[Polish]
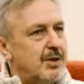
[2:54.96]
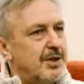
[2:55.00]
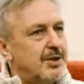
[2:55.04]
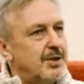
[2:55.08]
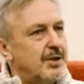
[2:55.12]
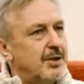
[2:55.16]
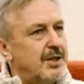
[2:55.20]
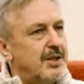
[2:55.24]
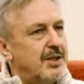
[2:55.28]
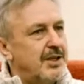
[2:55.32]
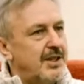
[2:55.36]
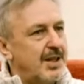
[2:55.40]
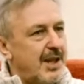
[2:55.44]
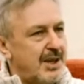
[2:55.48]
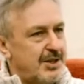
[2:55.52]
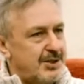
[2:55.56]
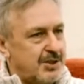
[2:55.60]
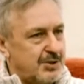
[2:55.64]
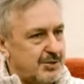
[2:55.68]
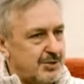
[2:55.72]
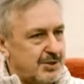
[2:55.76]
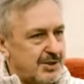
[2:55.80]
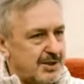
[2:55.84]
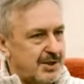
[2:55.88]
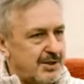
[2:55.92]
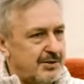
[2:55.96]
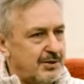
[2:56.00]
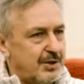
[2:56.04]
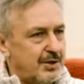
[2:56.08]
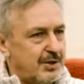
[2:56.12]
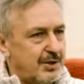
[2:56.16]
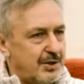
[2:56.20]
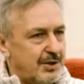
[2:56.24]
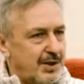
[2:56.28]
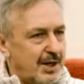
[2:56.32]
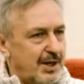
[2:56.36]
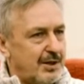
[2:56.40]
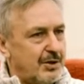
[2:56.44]
była trochę inaczej
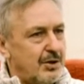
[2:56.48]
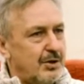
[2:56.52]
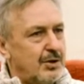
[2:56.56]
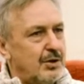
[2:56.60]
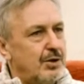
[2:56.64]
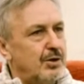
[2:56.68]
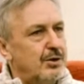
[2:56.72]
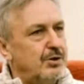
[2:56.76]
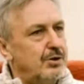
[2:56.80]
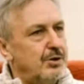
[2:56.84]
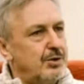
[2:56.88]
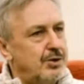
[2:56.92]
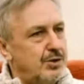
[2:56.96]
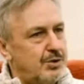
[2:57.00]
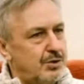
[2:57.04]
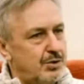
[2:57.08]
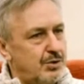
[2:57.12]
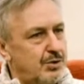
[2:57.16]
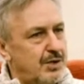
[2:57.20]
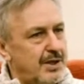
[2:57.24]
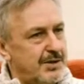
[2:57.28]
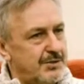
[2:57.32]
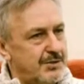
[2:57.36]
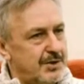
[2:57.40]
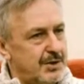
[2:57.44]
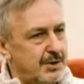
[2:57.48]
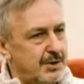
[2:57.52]
ustawiona do alkoholu niż tu na